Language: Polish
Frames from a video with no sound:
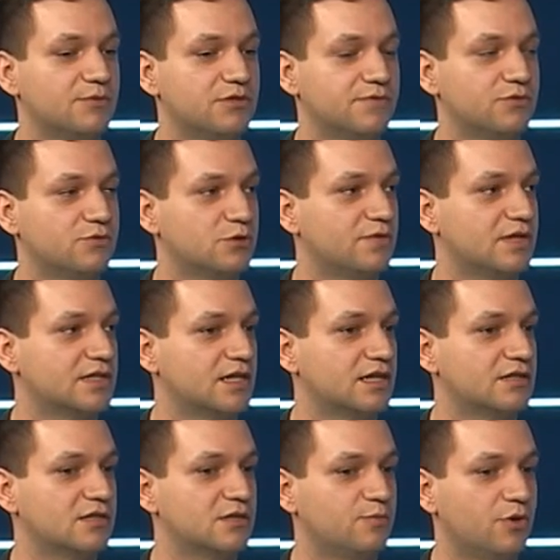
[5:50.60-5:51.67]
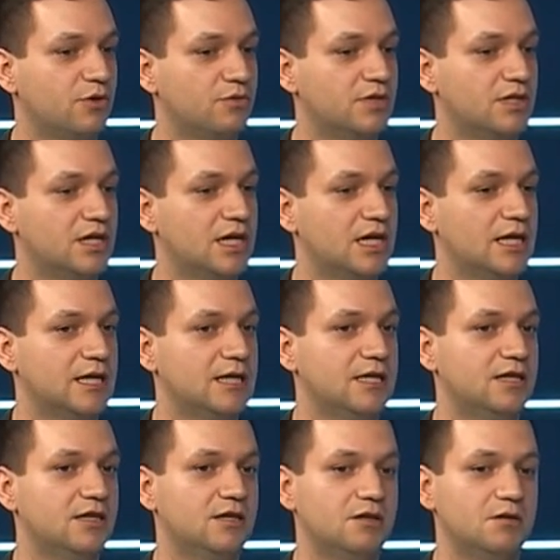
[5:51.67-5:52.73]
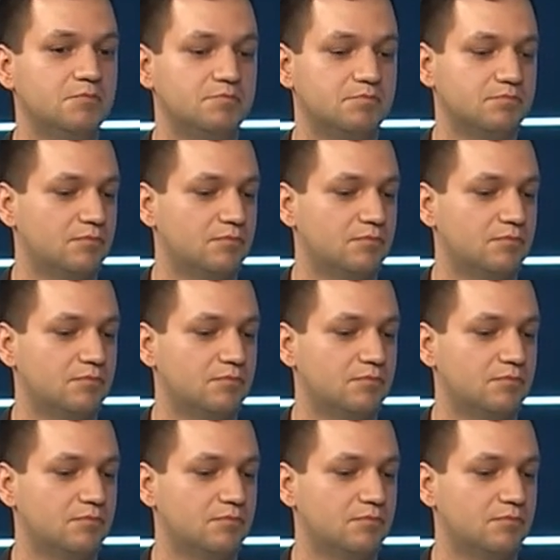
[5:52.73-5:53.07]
się wyszukiwać takie zespoły i